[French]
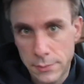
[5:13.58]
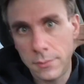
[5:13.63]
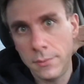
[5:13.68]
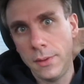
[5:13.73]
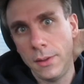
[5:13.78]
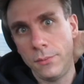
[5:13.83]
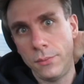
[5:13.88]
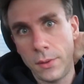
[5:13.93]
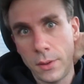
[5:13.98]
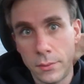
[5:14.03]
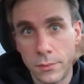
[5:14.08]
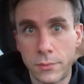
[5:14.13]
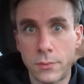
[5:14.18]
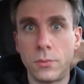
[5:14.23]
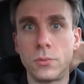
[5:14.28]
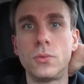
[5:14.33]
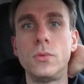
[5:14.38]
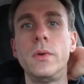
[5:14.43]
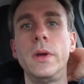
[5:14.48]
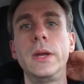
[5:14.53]
des fois on se
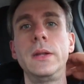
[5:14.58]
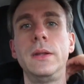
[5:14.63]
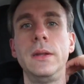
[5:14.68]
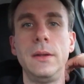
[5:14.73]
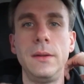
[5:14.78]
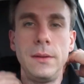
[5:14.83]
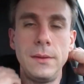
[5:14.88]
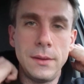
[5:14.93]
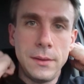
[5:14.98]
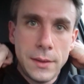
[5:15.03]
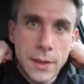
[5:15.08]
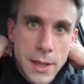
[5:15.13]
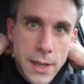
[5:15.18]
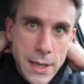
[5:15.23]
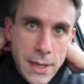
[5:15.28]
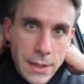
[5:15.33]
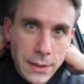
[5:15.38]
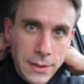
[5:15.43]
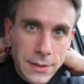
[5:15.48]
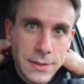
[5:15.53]
retrouve avec
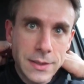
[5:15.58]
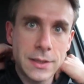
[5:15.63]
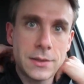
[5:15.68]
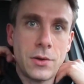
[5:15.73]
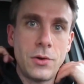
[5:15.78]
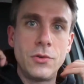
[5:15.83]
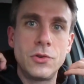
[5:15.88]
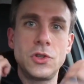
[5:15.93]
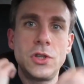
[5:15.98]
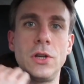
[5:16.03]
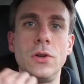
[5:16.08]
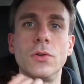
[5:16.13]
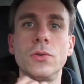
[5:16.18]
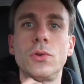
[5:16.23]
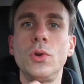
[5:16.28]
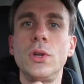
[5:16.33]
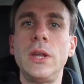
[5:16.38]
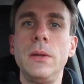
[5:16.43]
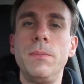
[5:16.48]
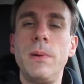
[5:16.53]
des, étrangers entre
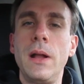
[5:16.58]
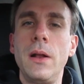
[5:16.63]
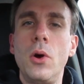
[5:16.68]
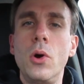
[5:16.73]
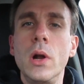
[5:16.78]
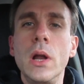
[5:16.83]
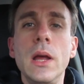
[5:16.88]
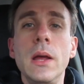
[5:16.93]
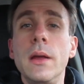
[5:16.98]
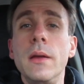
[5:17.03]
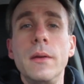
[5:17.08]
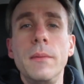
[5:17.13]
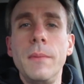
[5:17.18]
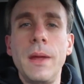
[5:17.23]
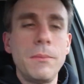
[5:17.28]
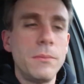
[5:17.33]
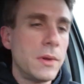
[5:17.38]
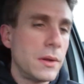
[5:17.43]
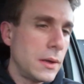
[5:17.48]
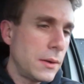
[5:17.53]
truc qui parlent anglais, euh,
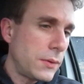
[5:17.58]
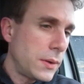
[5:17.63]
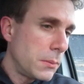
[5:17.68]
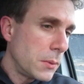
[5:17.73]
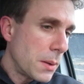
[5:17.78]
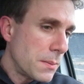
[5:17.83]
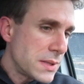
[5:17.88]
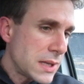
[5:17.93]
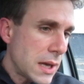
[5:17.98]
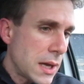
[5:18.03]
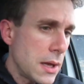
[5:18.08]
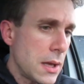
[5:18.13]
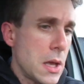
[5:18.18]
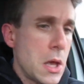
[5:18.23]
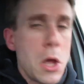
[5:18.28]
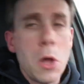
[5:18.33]
même dans des films comme ça.